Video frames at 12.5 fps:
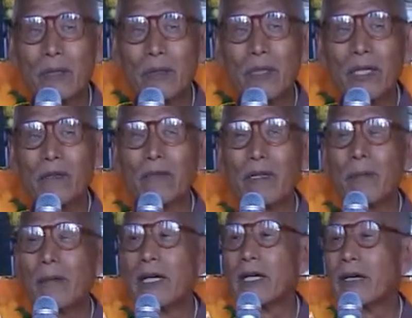所以我
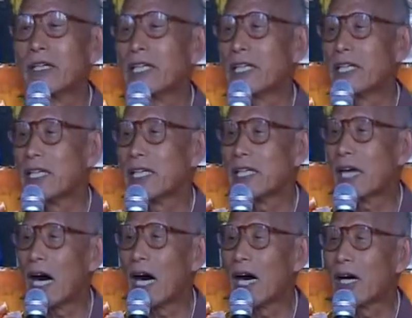们要提
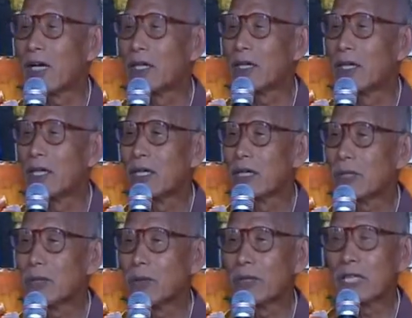倡
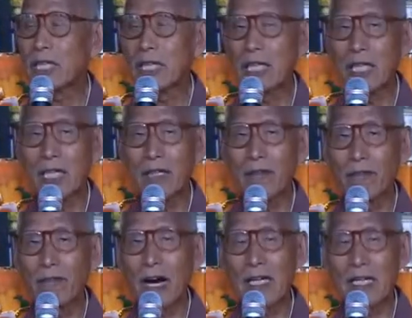素食和
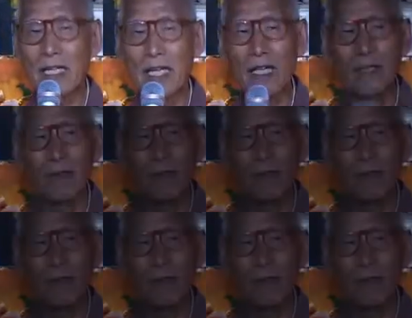发生，